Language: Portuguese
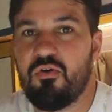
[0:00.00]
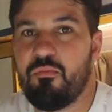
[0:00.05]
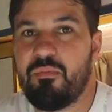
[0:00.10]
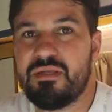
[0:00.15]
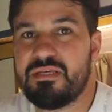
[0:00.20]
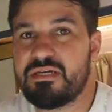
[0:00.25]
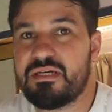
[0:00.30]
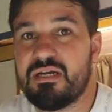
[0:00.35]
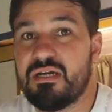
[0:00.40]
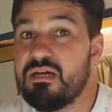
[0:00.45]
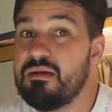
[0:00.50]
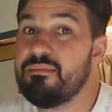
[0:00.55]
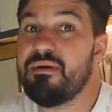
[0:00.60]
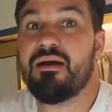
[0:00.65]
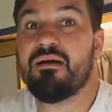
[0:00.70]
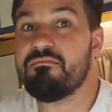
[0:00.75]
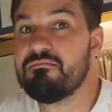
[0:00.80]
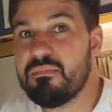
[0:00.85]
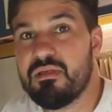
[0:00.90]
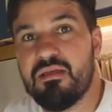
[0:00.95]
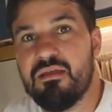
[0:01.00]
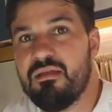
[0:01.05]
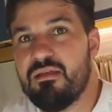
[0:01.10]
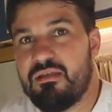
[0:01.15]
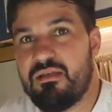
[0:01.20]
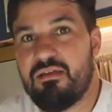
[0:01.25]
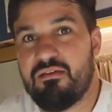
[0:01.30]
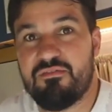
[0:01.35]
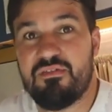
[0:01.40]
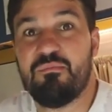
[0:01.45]
roupa de cama.
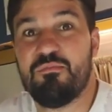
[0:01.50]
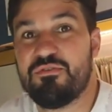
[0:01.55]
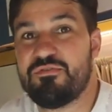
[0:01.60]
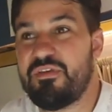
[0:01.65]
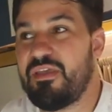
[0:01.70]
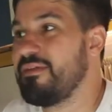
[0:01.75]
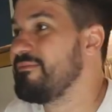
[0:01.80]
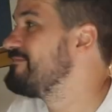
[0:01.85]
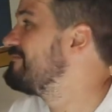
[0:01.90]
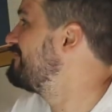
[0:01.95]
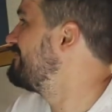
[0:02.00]
Vamos ver.